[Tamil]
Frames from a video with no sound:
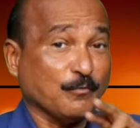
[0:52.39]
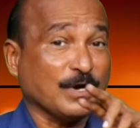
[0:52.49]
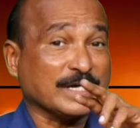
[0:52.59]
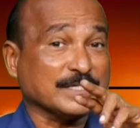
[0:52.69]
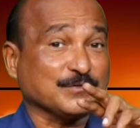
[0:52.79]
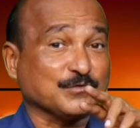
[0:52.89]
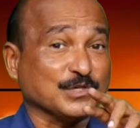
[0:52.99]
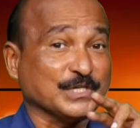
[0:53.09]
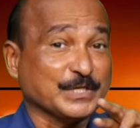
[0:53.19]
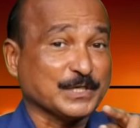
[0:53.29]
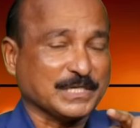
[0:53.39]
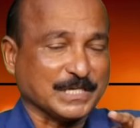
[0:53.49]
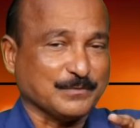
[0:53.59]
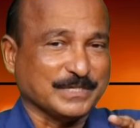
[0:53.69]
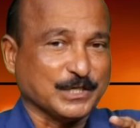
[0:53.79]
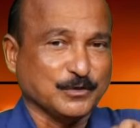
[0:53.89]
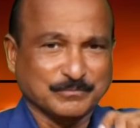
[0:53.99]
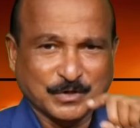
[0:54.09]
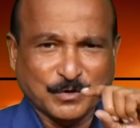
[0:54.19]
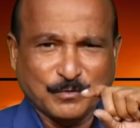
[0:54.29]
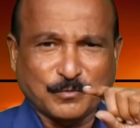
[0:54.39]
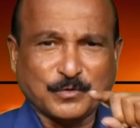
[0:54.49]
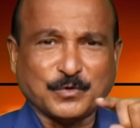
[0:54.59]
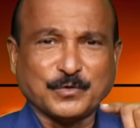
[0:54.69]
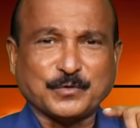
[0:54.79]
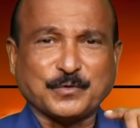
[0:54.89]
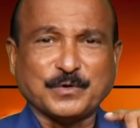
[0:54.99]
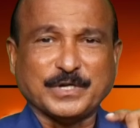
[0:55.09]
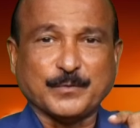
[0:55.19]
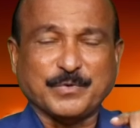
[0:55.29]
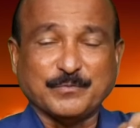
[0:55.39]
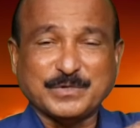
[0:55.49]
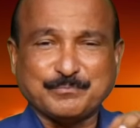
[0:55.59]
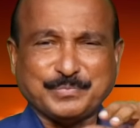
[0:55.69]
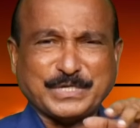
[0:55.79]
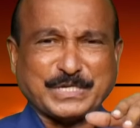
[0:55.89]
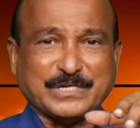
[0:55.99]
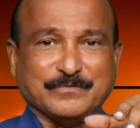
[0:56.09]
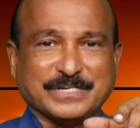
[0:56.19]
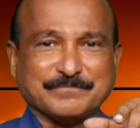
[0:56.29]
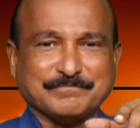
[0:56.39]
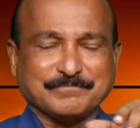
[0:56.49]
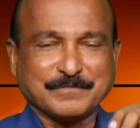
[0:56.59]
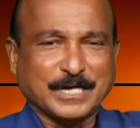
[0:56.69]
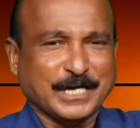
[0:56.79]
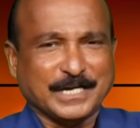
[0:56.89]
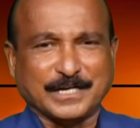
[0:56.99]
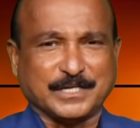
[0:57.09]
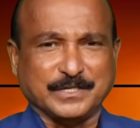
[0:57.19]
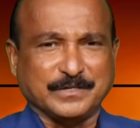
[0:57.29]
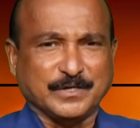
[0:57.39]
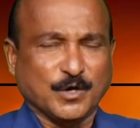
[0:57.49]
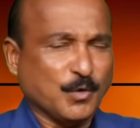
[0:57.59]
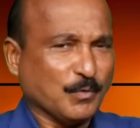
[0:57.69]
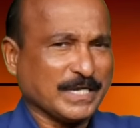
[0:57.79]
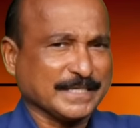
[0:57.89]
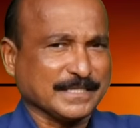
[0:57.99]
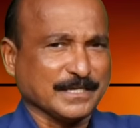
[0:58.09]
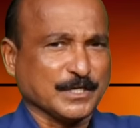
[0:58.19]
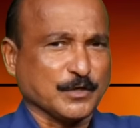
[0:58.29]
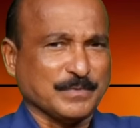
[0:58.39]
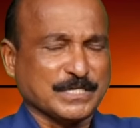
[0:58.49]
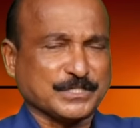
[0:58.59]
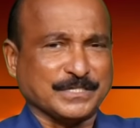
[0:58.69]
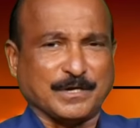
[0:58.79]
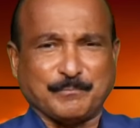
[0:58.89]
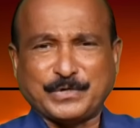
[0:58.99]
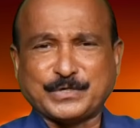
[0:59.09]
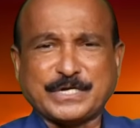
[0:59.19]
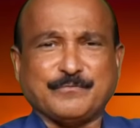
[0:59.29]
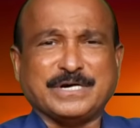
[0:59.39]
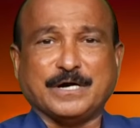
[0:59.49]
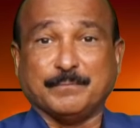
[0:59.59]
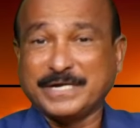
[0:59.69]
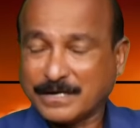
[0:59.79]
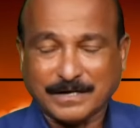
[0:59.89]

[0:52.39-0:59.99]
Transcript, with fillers: உலகத்தில் இருக்கிறவனிலும் உங்களுக்குள் இருப்பவர் பெரியவர் இன்றைக்கி உலகத்தில் இருக்கிற மனுஷன் நான் பெரியவன் அப்படின்னு